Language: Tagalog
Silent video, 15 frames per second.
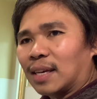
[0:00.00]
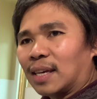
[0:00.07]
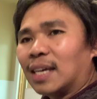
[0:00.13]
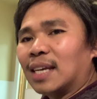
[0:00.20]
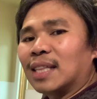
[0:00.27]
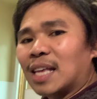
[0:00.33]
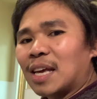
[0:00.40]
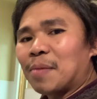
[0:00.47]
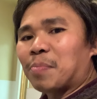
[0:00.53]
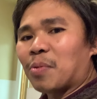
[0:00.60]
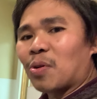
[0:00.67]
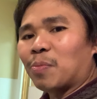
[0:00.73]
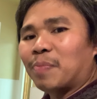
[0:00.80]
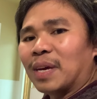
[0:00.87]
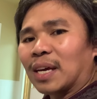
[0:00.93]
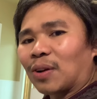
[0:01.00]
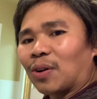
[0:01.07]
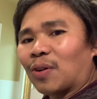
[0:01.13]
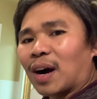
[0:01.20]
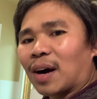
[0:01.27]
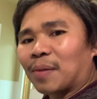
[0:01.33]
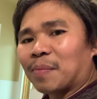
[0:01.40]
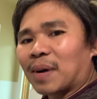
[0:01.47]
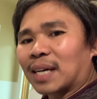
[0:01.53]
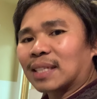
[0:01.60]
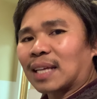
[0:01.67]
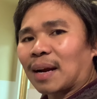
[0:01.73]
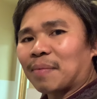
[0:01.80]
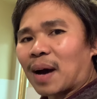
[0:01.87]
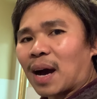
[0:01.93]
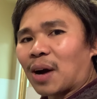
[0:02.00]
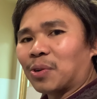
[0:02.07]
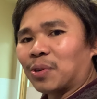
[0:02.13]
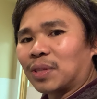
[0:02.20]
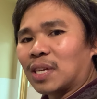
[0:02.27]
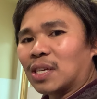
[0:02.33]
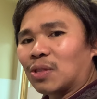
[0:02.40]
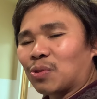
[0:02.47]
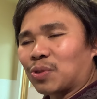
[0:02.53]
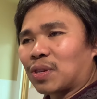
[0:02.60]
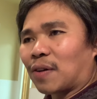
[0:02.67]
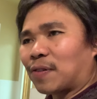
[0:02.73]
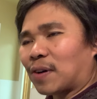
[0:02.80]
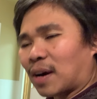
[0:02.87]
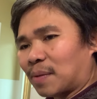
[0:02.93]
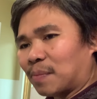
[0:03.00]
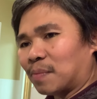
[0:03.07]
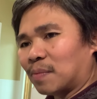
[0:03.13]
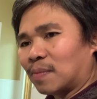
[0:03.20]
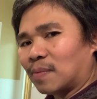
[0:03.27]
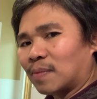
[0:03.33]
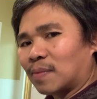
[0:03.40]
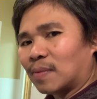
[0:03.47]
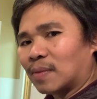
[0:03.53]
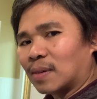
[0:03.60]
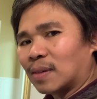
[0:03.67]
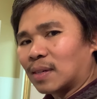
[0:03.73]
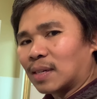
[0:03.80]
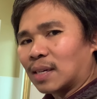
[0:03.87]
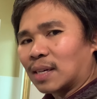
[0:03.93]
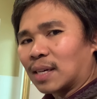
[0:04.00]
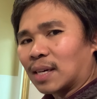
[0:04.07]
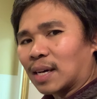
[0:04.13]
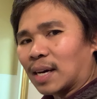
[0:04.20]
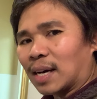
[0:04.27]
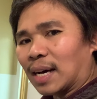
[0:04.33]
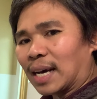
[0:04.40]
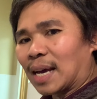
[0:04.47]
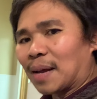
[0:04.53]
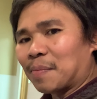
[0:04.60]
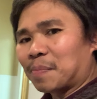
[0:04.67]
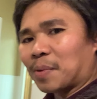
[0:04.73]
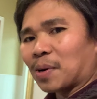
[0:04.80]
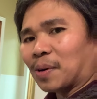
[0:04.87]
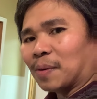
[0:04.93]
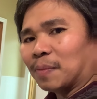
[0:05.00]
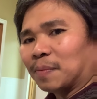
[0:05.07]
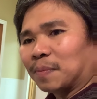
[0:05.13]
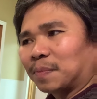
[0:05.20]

Hindi po biro ang magtrabaho dito sa farm. Ayan po.